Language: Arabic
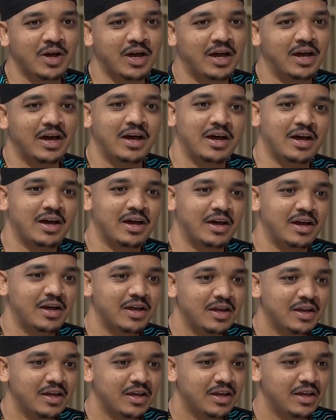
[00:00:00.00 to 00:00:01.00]
آه
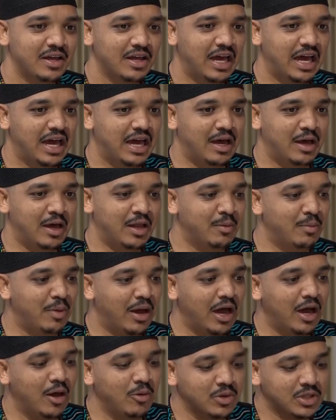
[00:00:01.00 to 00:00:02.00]
انا
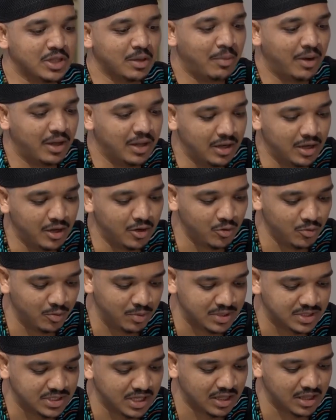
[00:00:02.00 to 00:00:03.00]
بحاول طبعا لانه
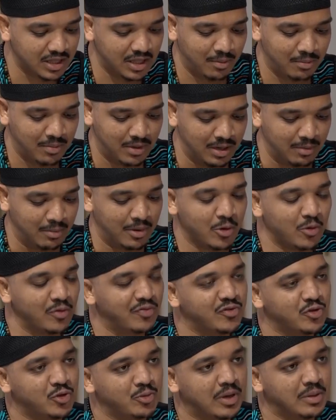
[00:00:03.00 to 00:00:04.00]
بالذات لما اكون
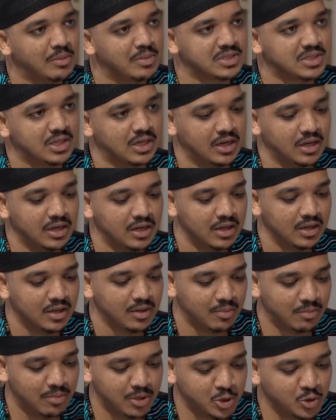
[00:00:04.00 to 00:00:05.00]
في دبي مثلا
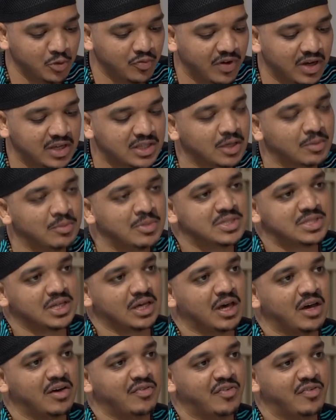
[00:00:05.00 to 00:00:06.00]
بشوف اكثر من
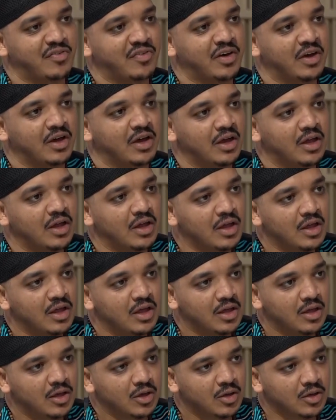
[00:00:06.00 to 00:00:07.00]
ثقافه ف
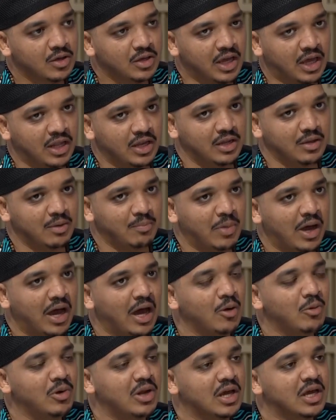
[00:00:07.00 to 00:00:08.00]
يعني
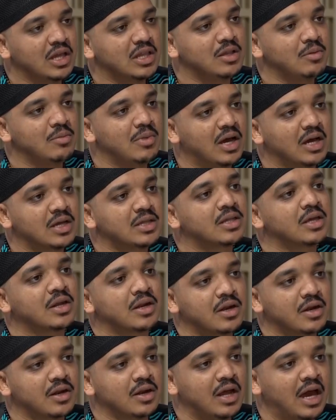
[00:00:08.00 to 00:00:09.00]
بحاول اقدم
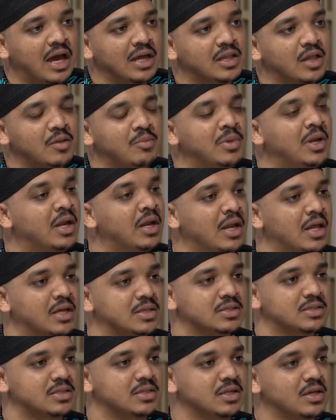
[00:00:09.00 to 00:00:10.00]
لاكثر عدد من
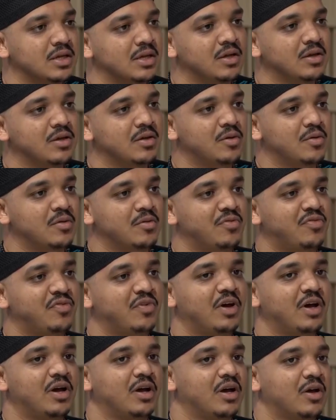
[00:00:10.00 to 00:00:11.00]
الناس نعم
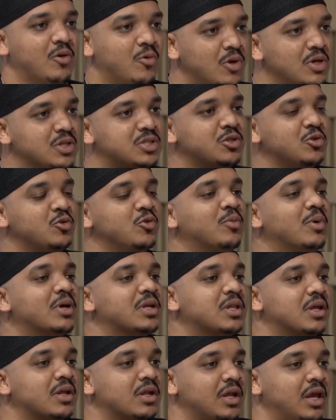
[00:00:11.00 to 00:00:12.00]
فكويس انه
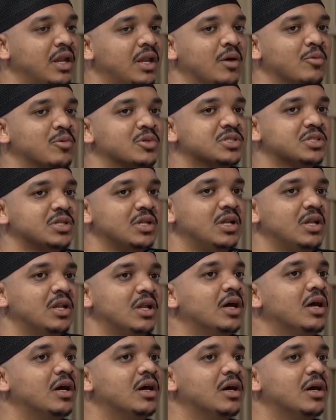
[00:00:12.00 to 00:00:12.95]
بقدر يعني اوصل